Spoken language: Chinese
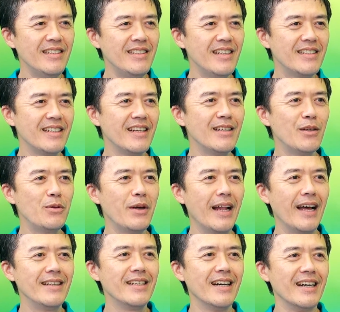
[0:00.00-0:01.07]
这整件事情对你
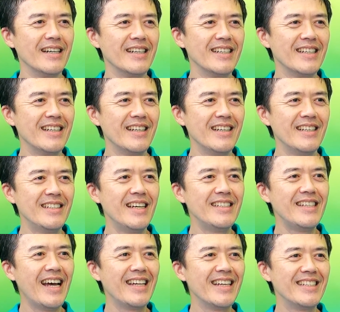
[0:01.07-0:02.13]
来讲，现
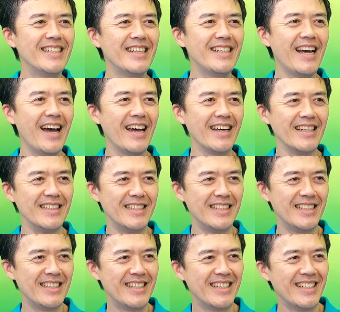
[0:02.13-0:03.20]
在的心态已
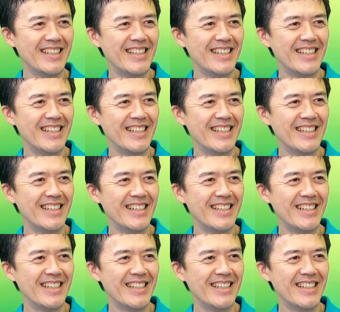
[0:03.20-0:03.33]
经。